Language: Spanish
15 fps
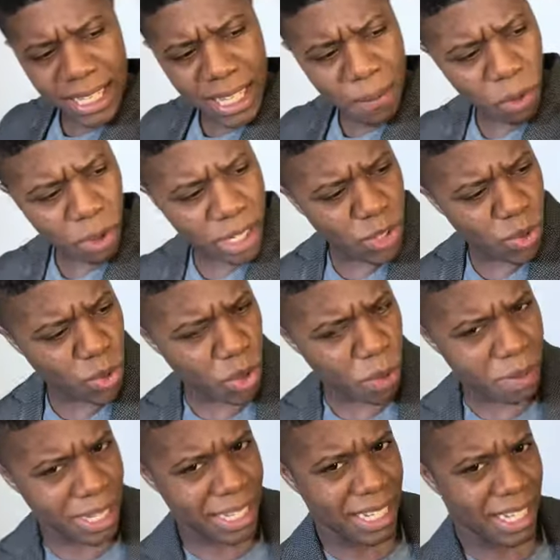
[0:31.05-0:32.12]
de por qué su
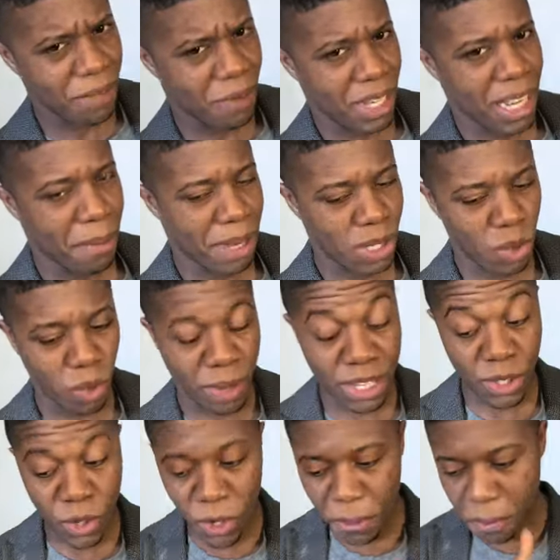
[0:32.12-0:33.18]
nombre significa
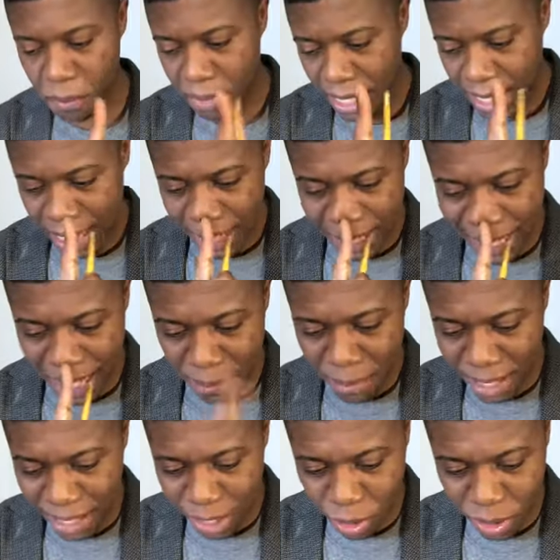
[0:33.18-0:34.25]
masturbación,
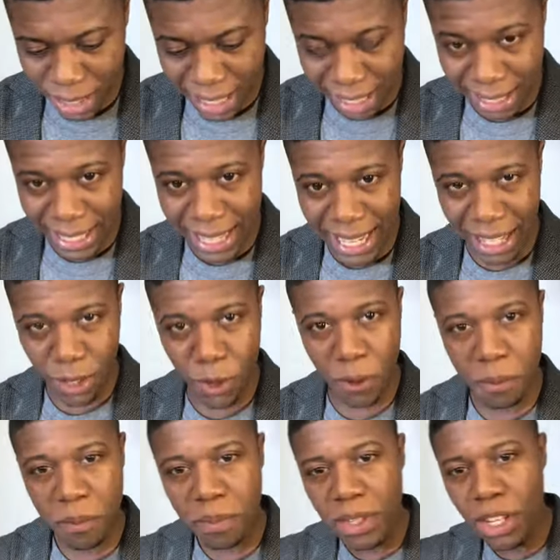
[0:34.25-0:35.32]
déjenme recordarle algo.